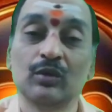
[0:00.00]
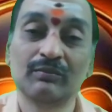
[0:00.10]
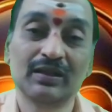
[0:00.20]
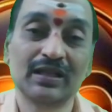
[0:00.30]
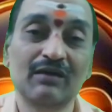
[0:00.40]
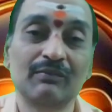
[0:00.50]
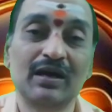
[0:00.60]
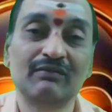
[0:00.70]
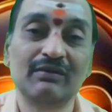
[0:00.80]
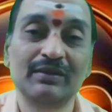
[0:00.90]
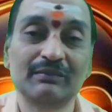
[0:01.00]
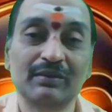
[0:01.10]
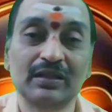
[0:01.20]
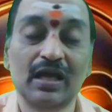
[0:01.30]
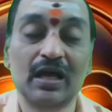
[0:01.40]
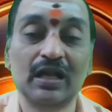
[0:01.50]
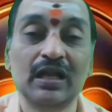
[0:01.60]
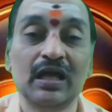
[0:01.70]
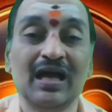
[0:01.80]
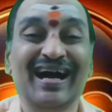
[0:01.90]
ஒன்பதாம் பாவம் என்பதால்
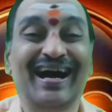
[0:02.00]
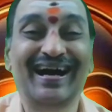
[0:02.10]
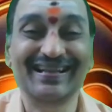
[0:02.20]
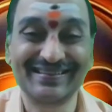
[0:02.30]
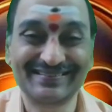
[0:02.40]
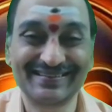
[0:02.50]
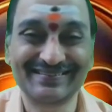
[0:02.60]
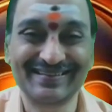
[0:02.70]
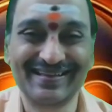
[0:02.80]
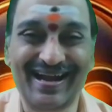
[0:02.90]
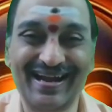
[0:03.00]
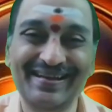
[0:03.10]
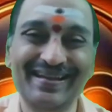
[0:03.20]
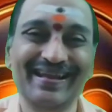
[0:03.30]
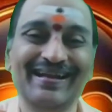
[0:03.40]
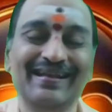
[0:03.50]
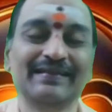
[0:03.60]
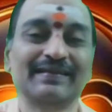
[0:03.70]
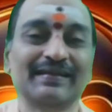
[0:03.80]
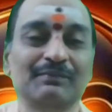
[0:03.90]
அதிர்ஷ்டத்தை அள்ளி அள்ளி
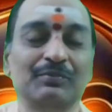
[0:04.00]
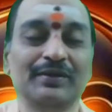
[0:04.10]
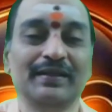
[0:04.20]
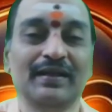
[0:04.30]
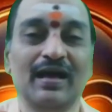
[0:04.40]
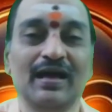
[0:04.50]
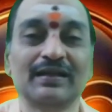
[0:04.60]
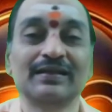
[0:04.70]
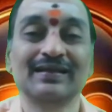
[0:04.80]
தரப்போகிறார்